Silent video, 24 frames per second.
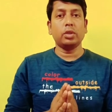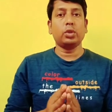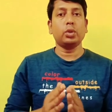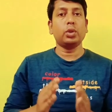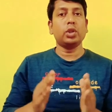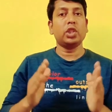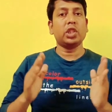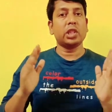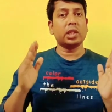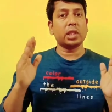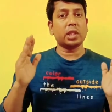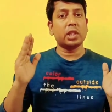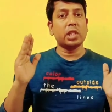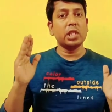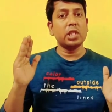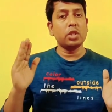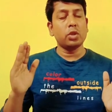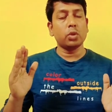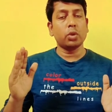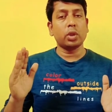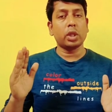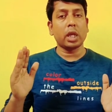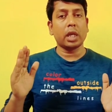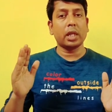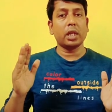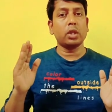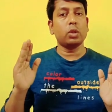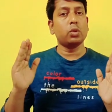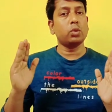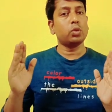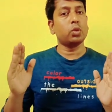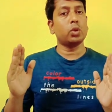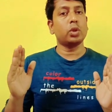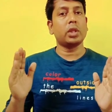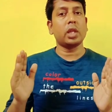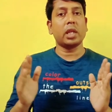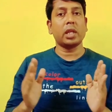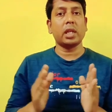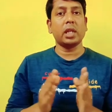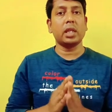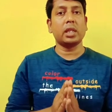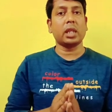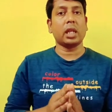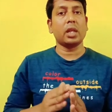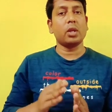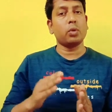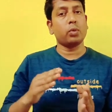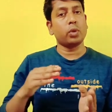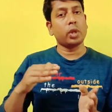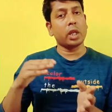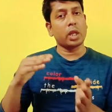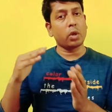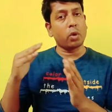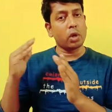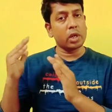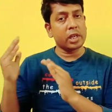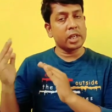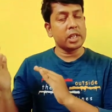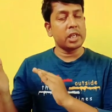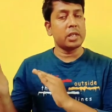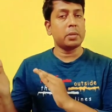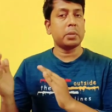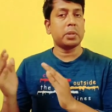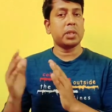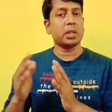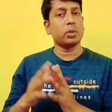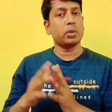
যদি সেটা তিনজন থাকে দুজন থাকে তাহলে ওনারা অল্টারনেটিভ